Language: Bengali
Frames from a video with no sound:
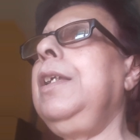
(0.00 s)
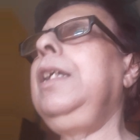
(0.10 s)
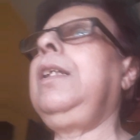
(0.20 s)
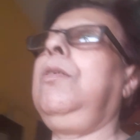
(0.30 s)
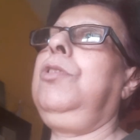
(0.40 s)

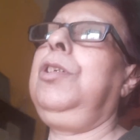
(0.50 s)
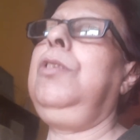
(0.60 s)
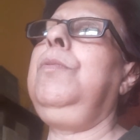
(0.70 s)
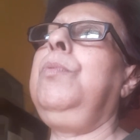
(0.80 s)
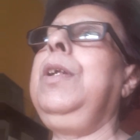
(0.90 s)
হয়নি তাও
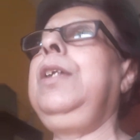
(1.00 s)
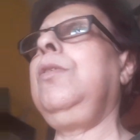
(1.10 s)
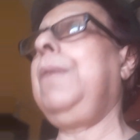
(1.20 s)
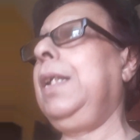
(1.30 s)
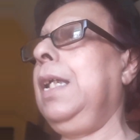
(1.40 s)
সিঁদুর পড়ি
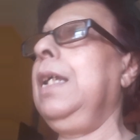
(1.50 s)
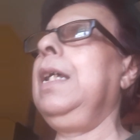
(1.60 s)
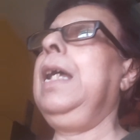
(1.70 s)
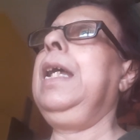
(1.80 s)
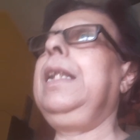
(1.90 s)
তোমাদের
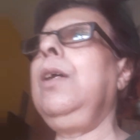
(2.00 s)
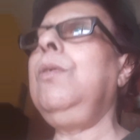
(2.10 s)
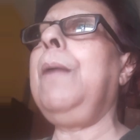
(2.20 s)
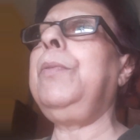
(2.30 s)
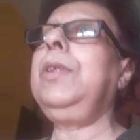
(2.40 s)

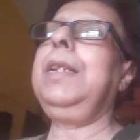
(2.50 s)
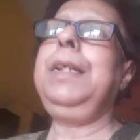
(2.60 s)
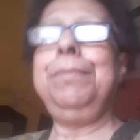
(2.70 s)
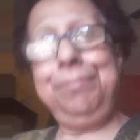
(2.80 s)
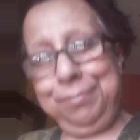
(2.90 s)
এতেও
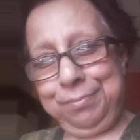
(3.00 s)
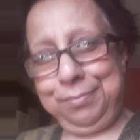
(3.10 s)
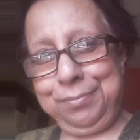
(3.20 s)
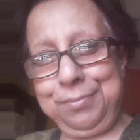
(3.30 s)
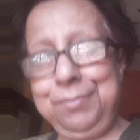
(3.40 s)
আপত্তি
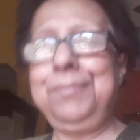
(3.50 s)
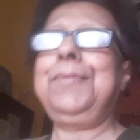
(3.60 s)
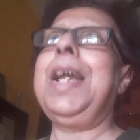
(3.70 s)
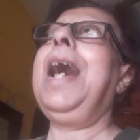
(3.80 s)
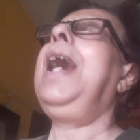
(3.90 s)

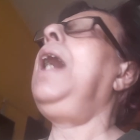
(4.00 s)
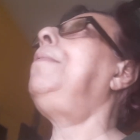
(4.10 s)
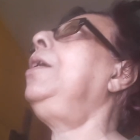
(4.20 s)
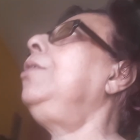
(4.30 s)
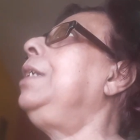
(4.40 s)

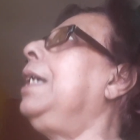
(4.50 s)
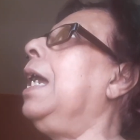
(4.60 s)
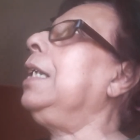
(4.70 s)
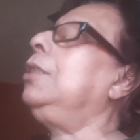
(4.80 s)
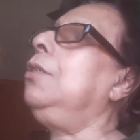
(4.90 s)
আবার ওইদিকে
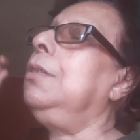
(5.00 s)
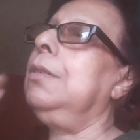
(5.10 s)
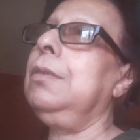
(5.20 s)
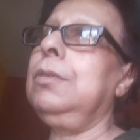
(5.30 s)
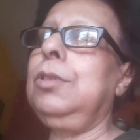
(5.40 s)
আরেকজন
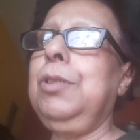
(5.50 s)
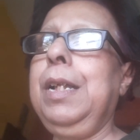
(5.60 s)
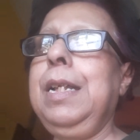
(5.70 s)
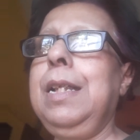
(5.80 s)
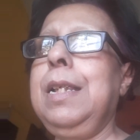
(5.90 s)

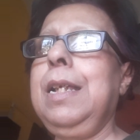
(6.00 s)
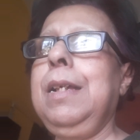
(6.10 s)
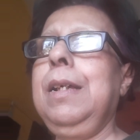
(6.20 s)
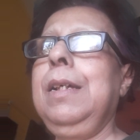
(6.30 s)
ছুড়ে দিচ্ছে